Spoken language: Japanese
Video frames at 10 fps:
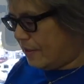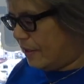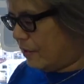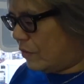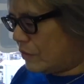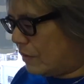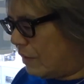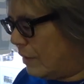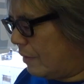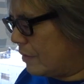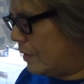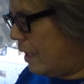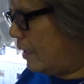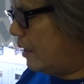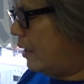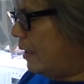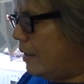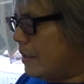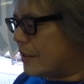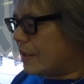一個しか分かんないはい
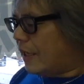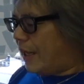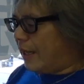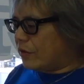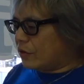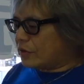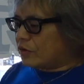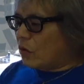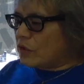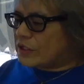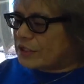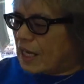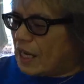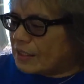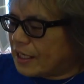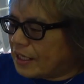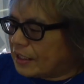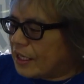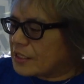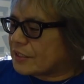えっ、ー、とどっちかが低
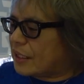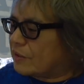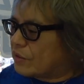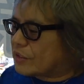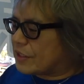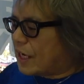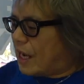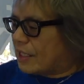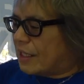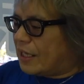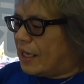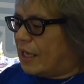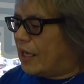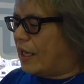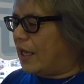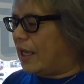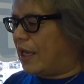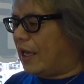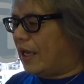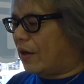気圧かどっちかが
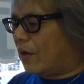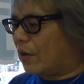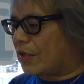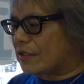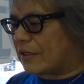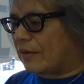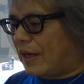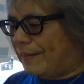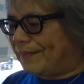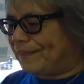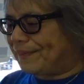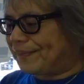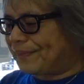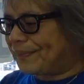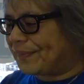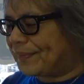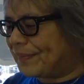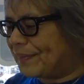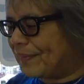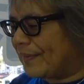えー、高気圧なのかな
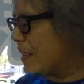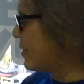で